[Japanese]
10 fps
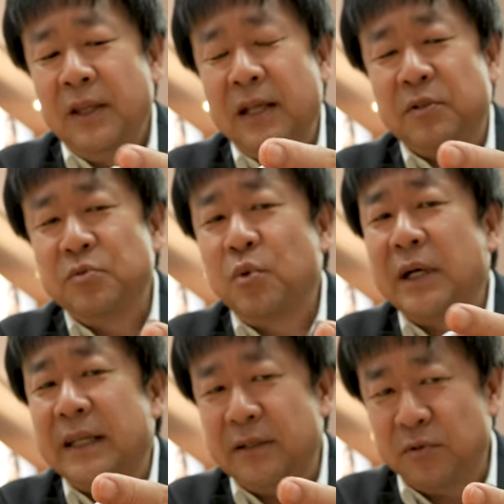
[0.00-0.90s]
えー、と動
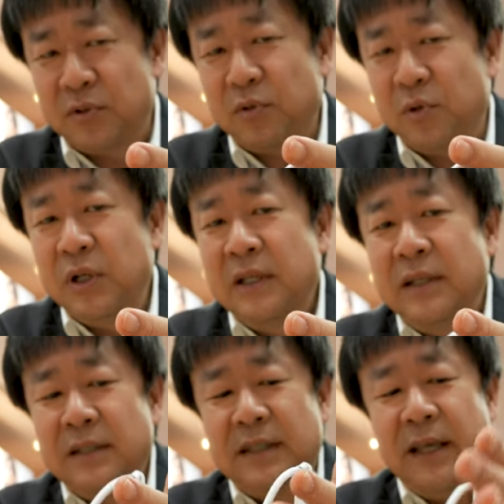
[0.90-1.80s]
かないのと
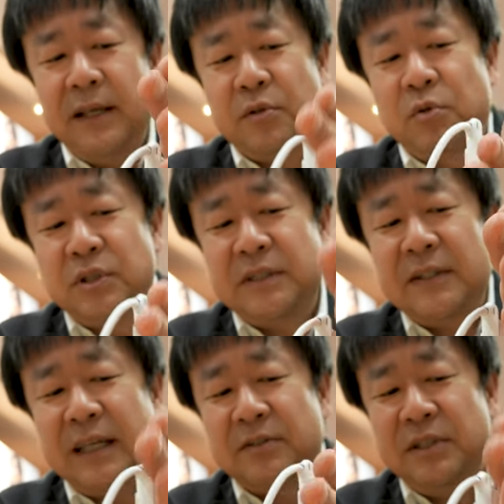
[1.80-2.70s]
で、えー、とこっち
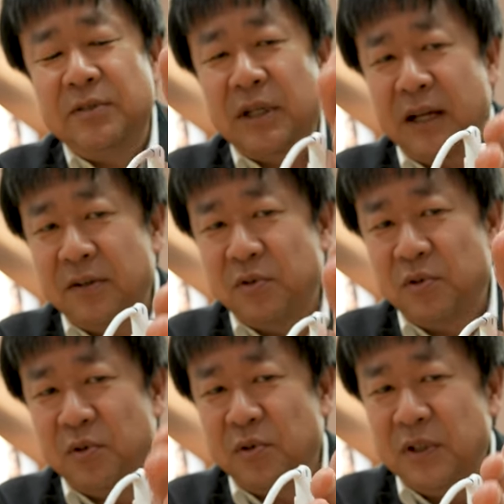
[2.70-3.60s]
は逆にあ
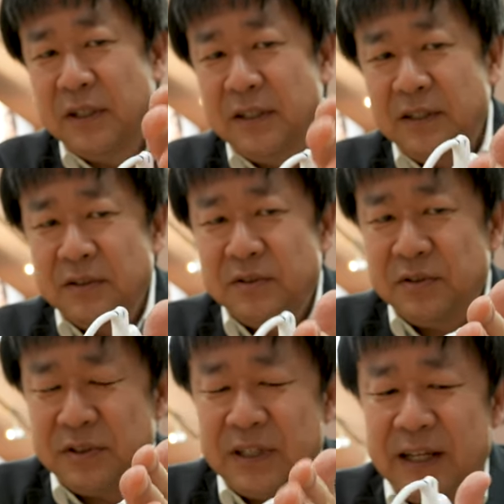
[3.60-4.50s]
の
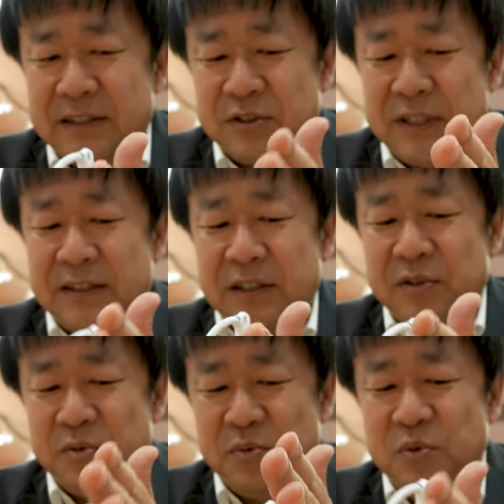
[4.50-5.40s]
擦れやすくなって
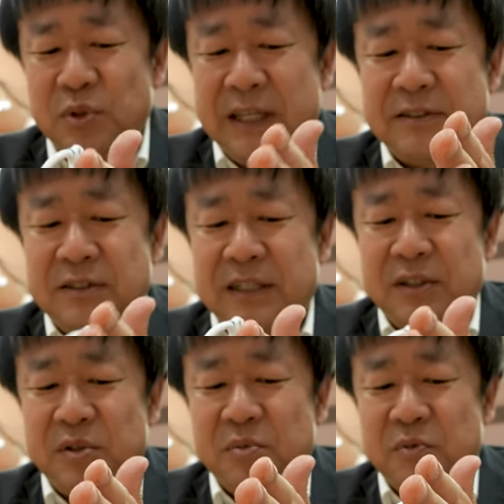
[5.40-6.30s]
ると動きやすくなっ
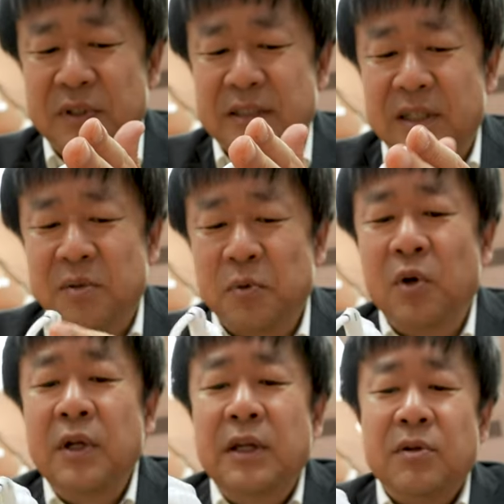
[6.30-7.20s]
てると思うんですけど
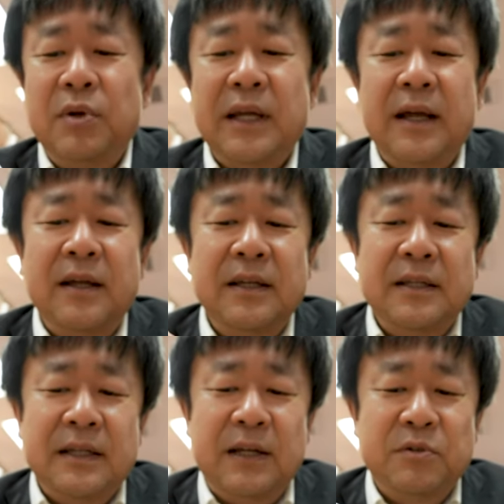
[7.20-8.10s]
もこれが
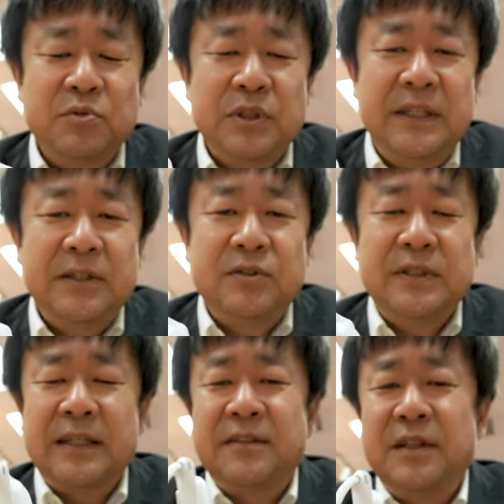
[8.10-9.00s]
あの動きにく
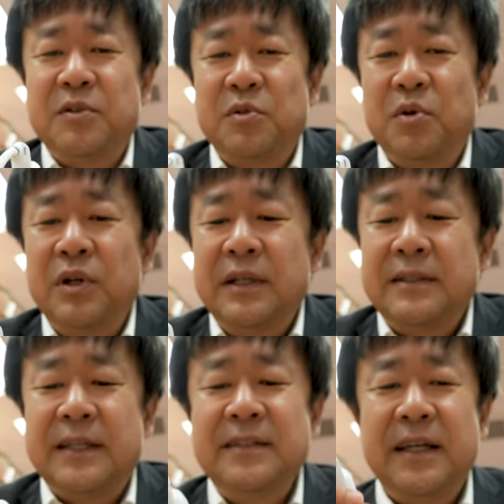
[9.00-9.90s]
くなってると
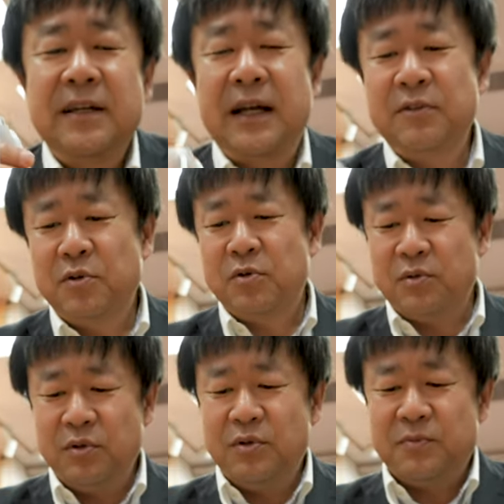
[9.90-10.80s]
だんだんあの
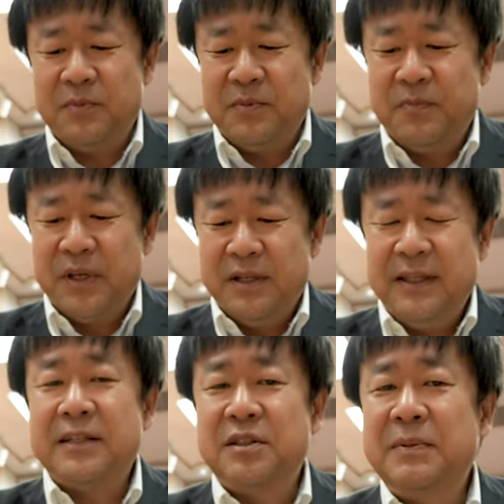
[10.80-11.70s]
この
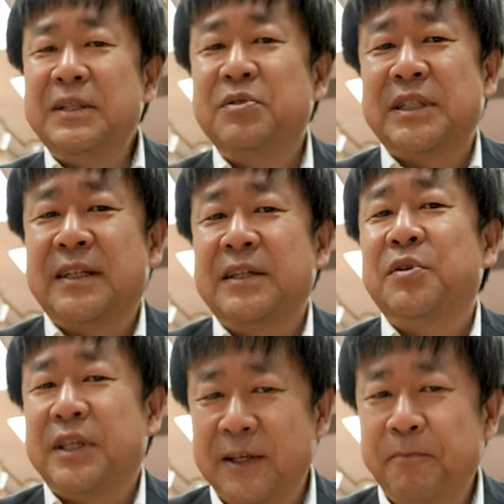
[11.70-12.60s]
ネックバンドじゃない
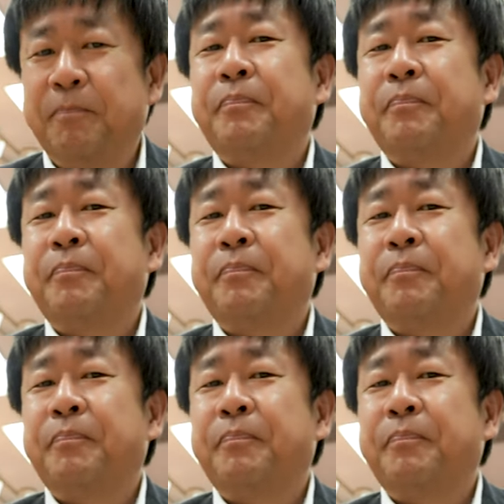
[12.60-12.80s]
時